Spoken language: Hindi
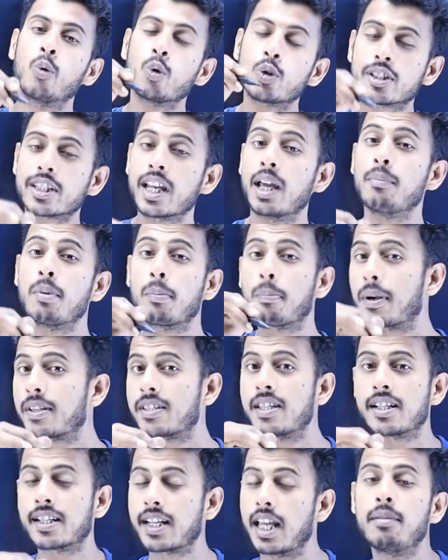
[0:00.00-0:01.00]
उस टाइम में
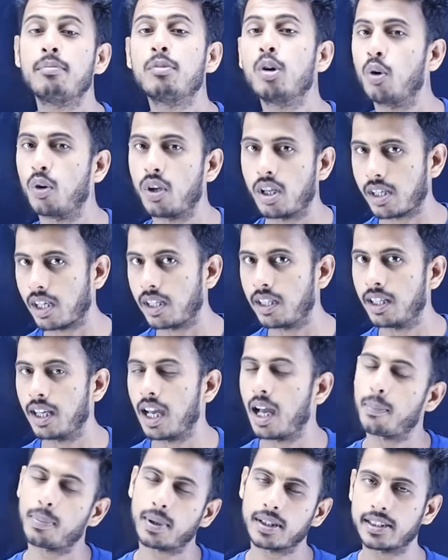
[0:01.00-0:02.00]
प्रेजेंट टाइम में होना चाहिए
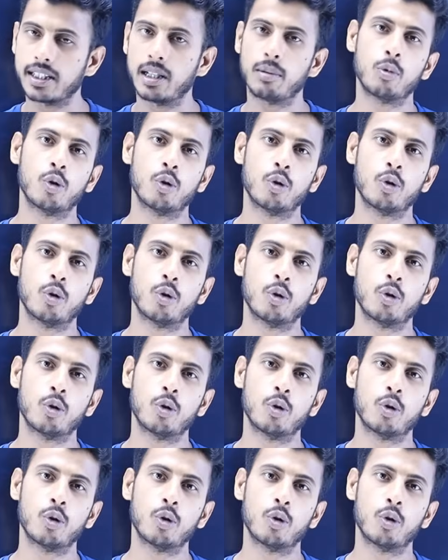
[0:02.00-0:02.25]
आपका चैनल